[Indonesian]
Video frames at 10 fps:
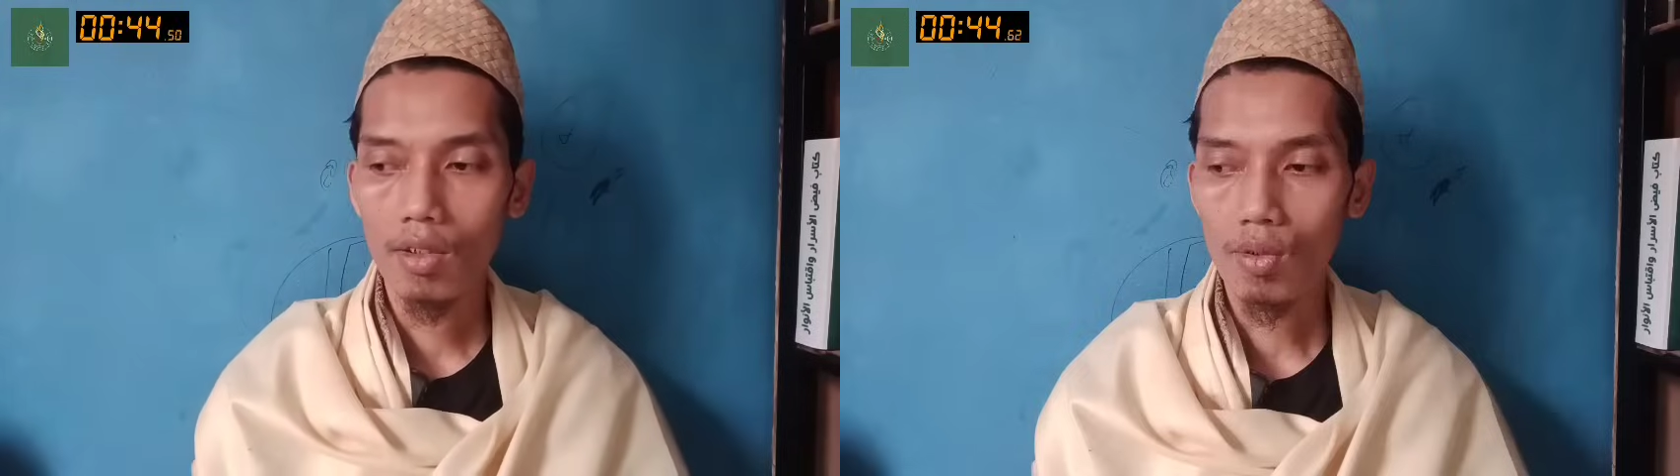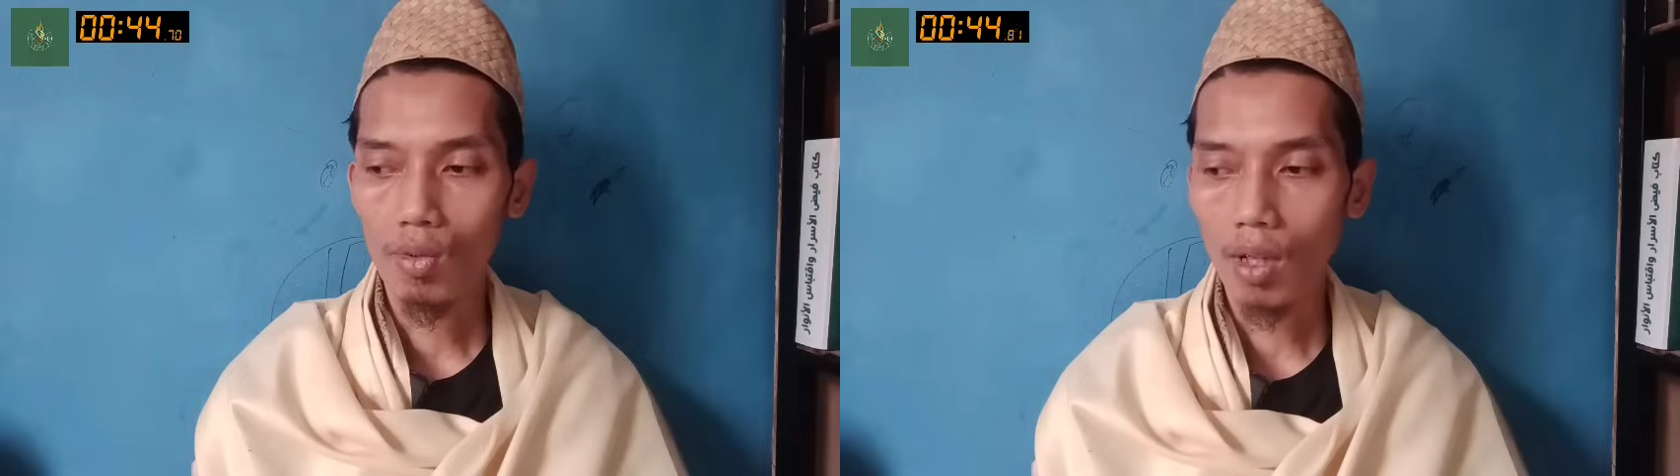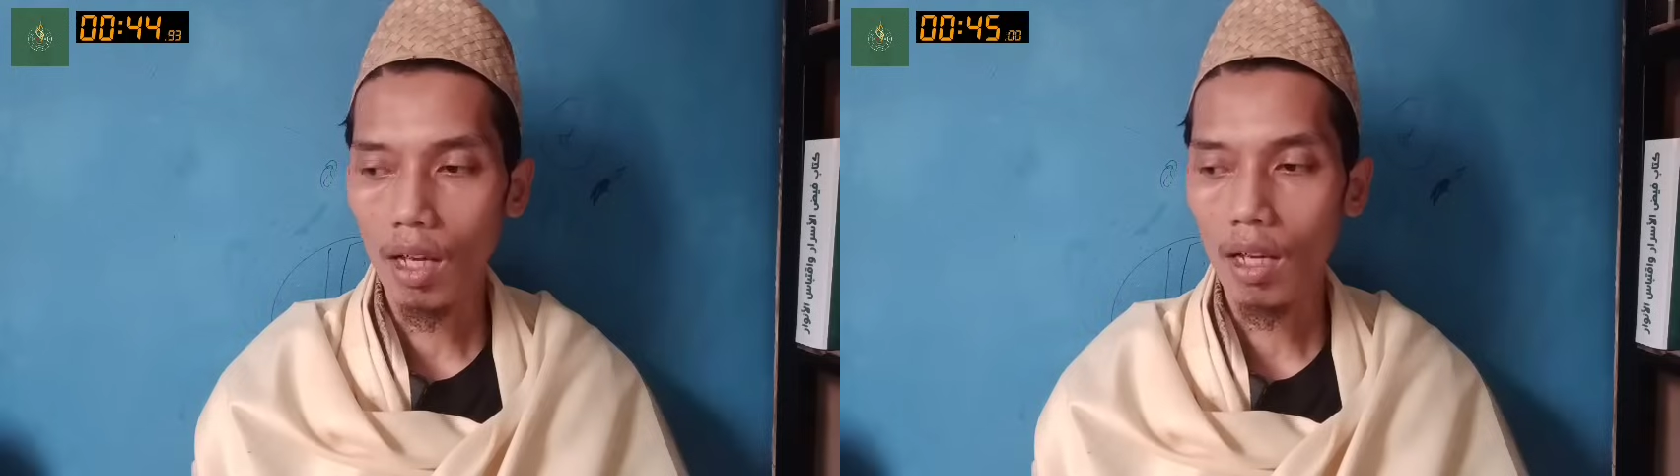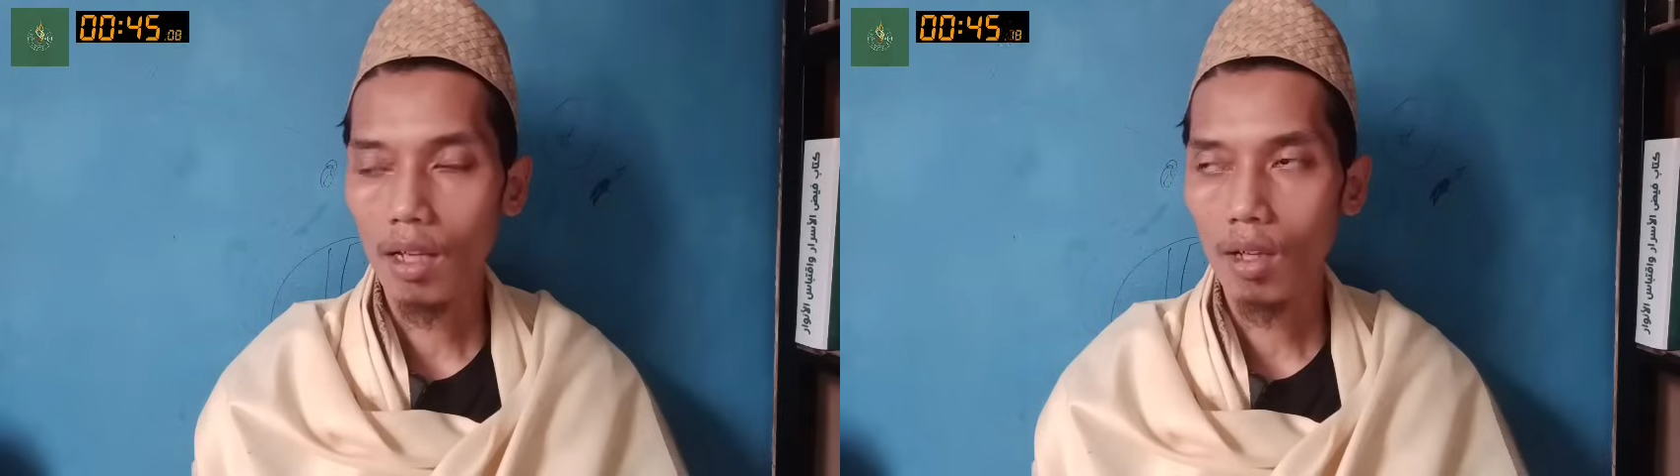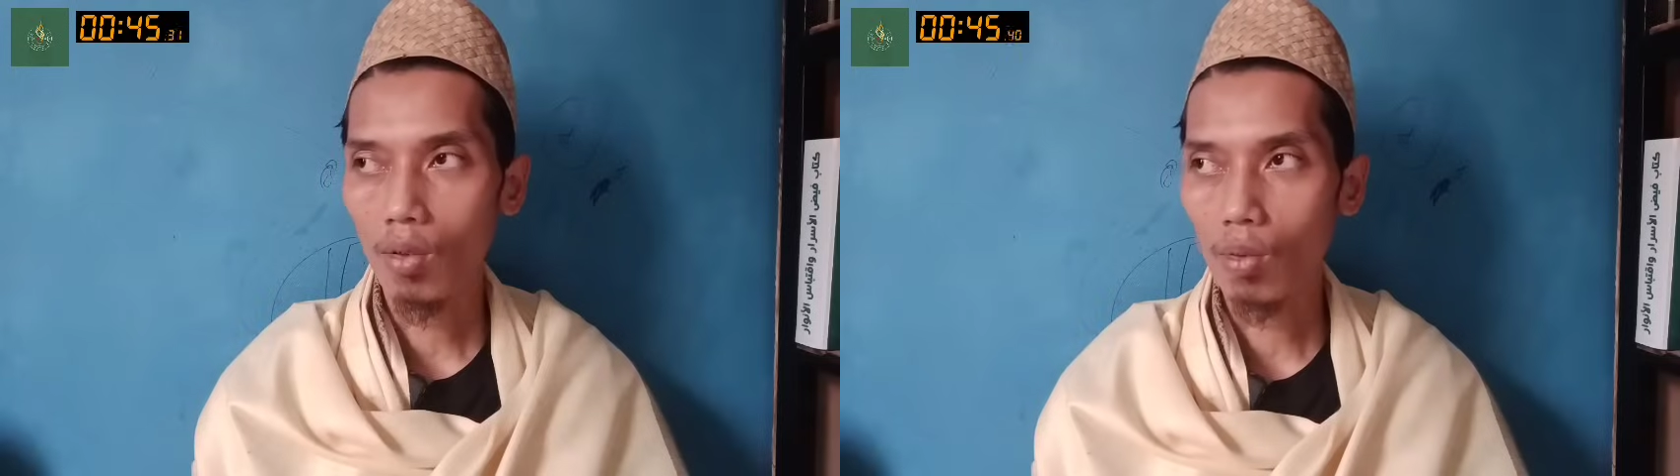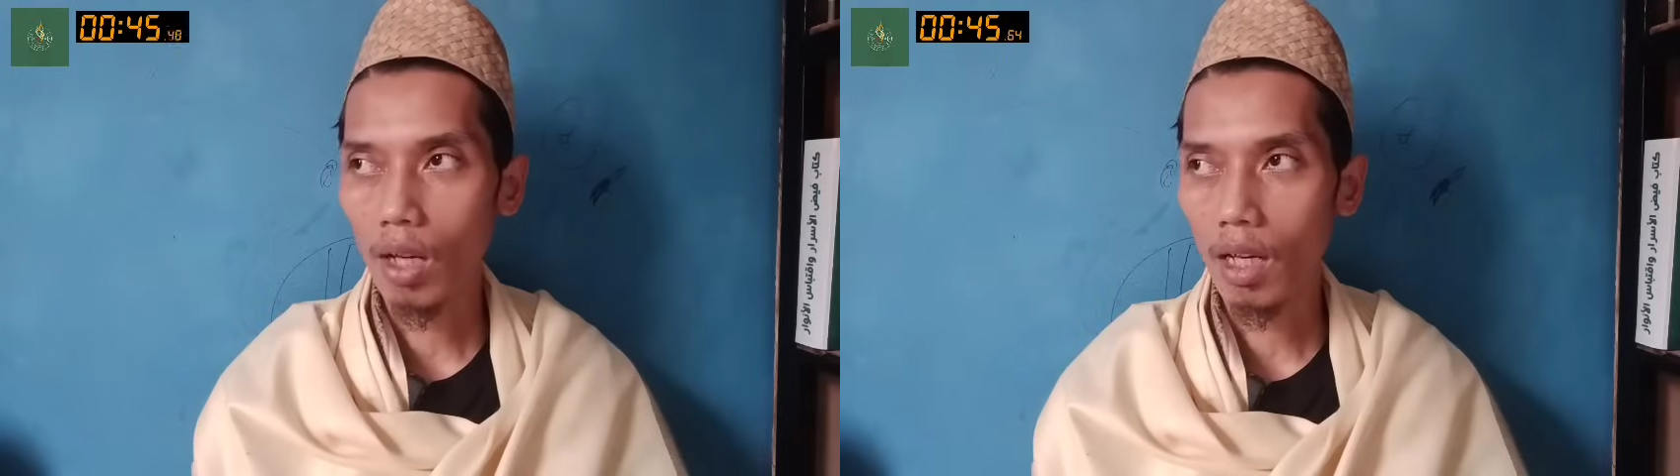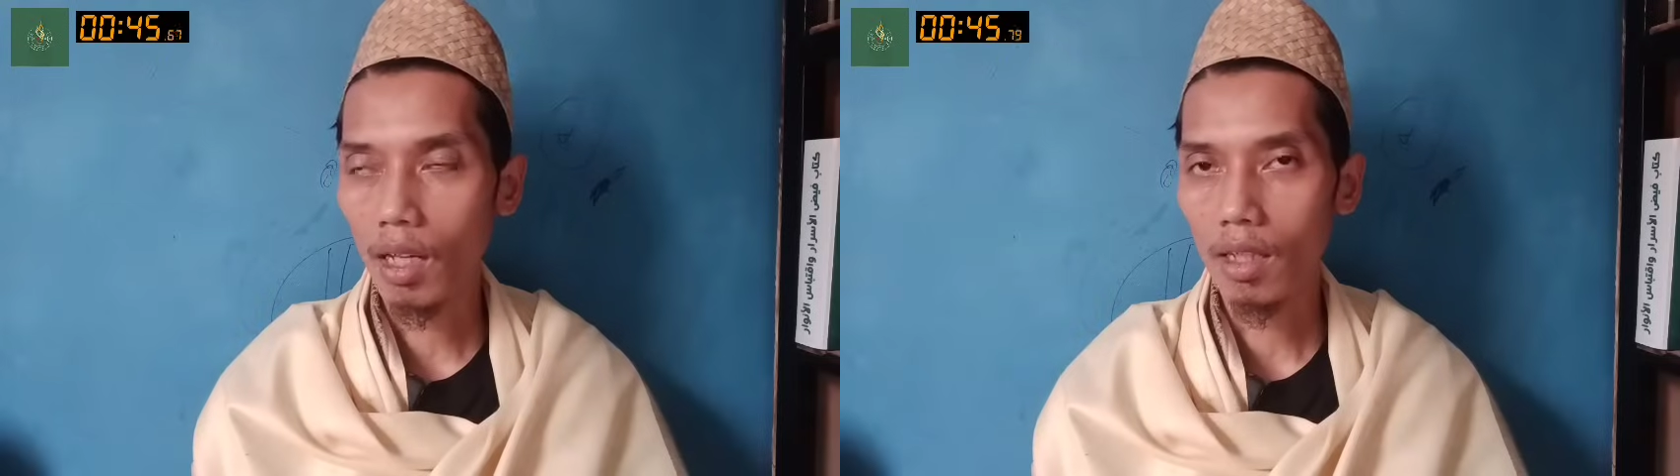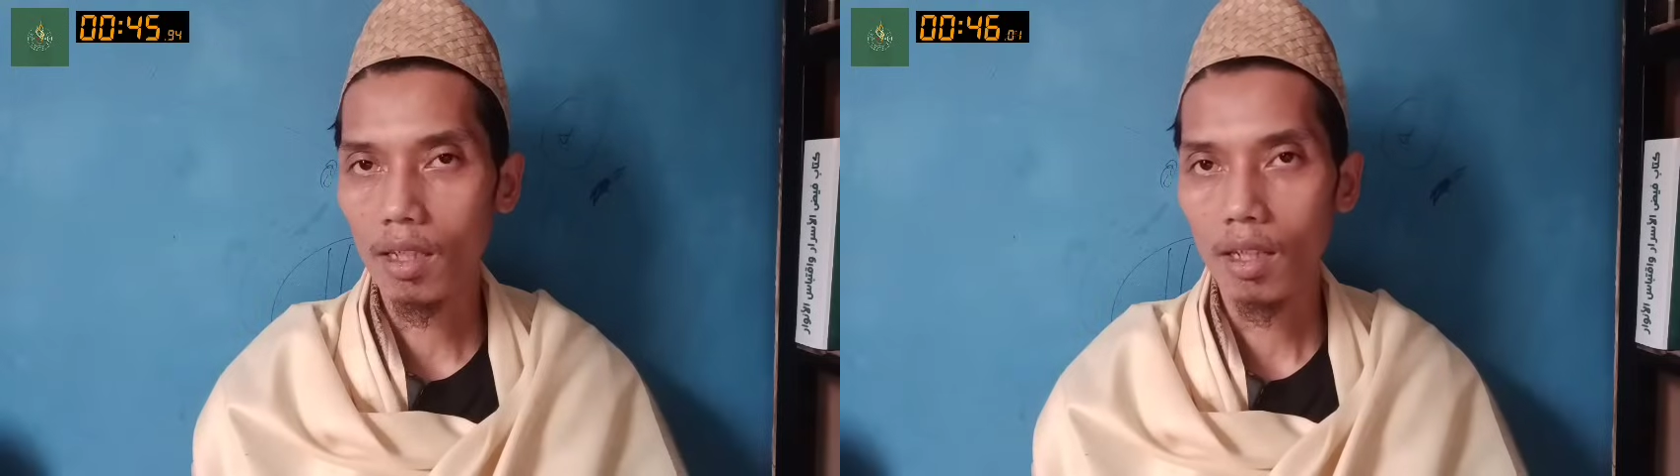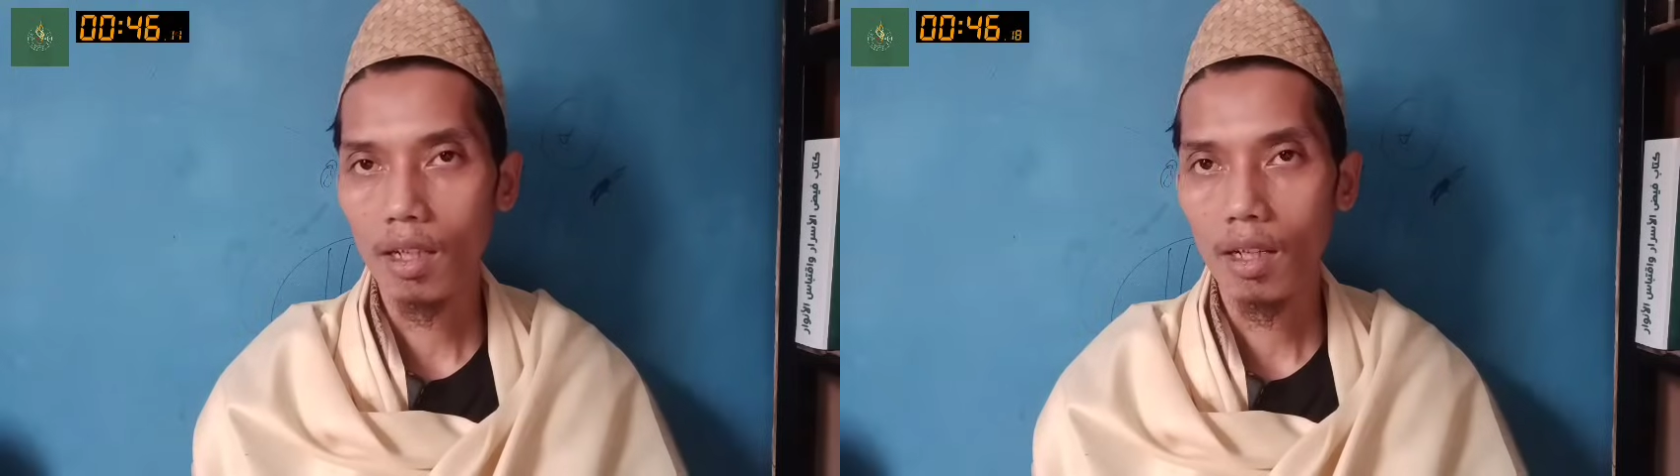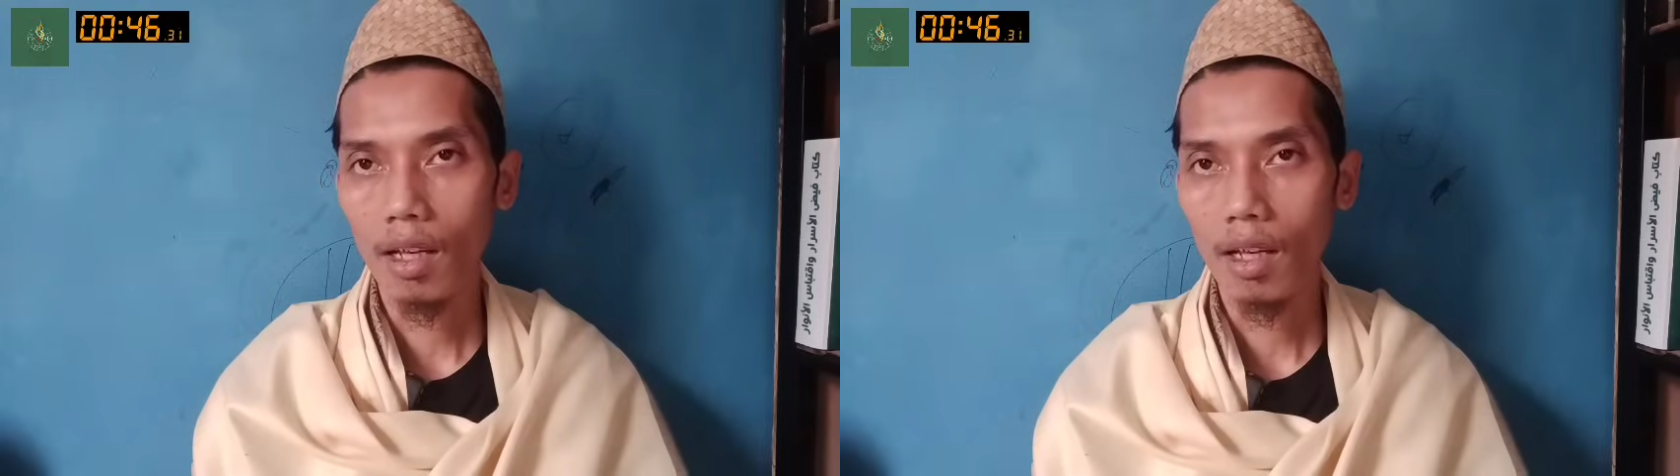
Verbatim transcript: sudah keluar